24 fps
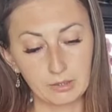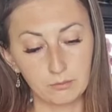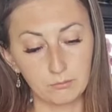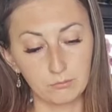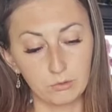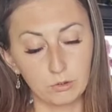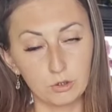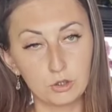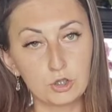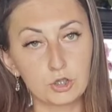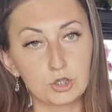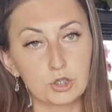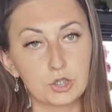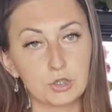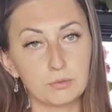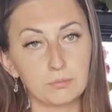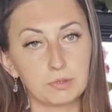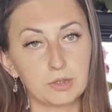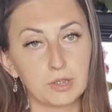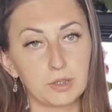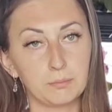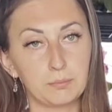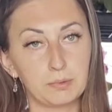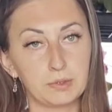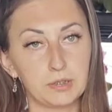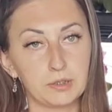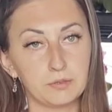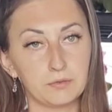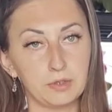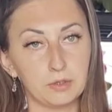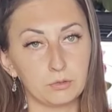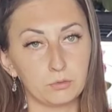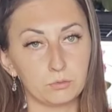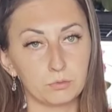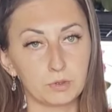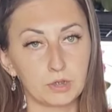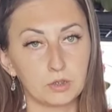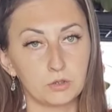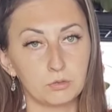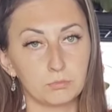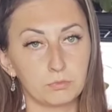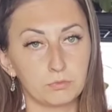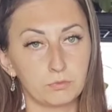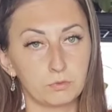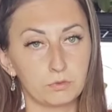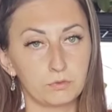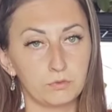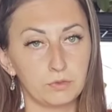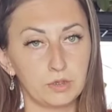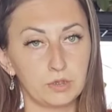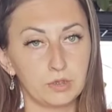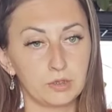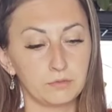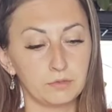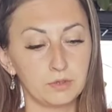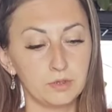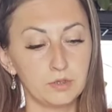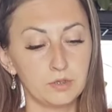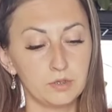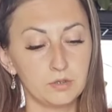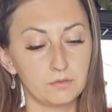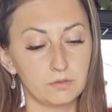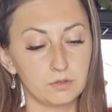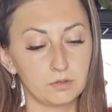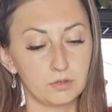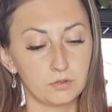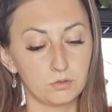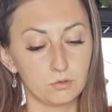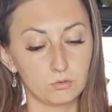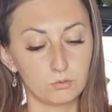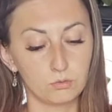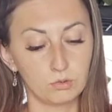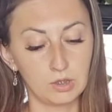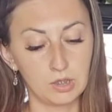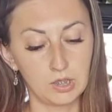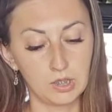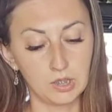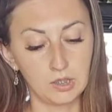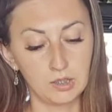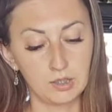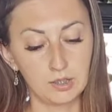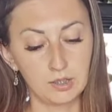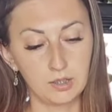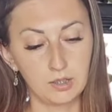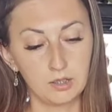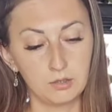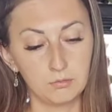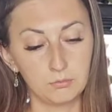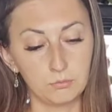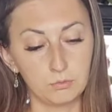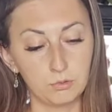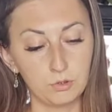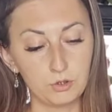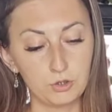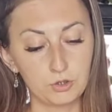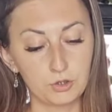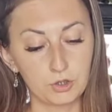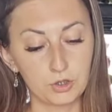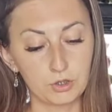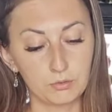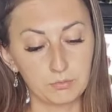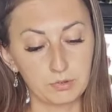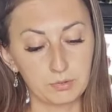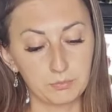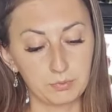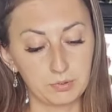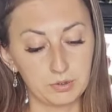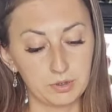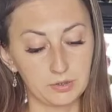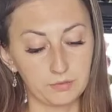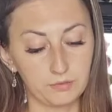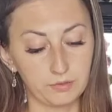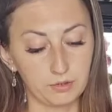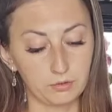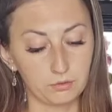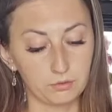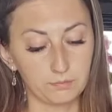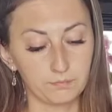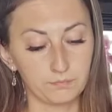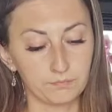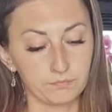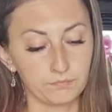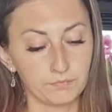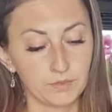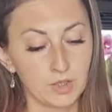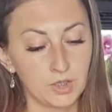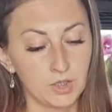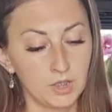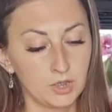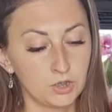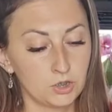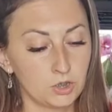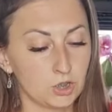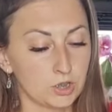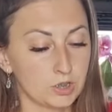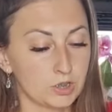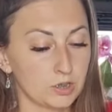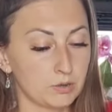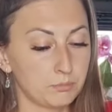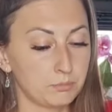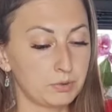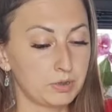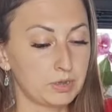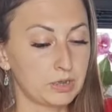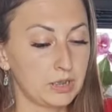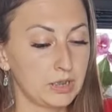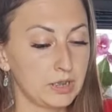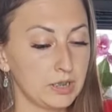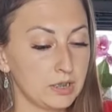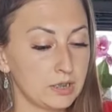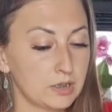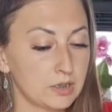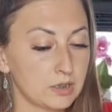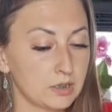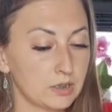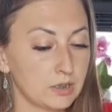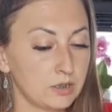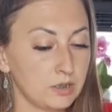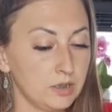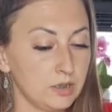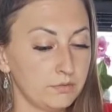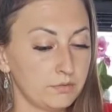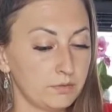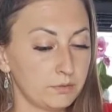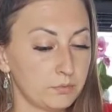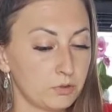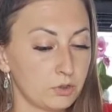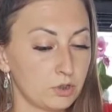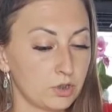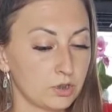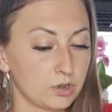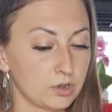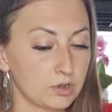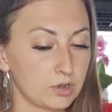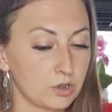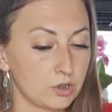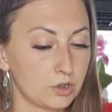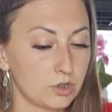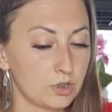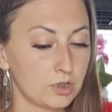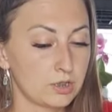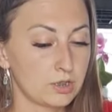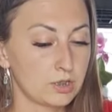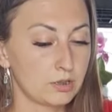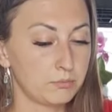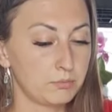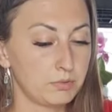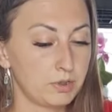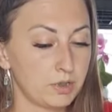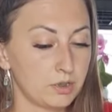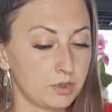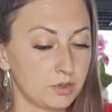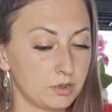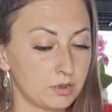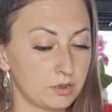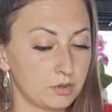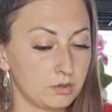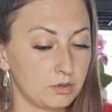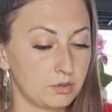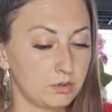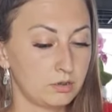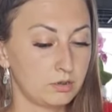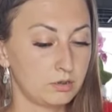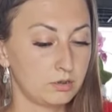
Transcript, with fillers: больше, чем наполовину. Я думаю, вот видно, видите водичку? Больше, чем наполовину. Сейчас напитается и вообще она даже не заметит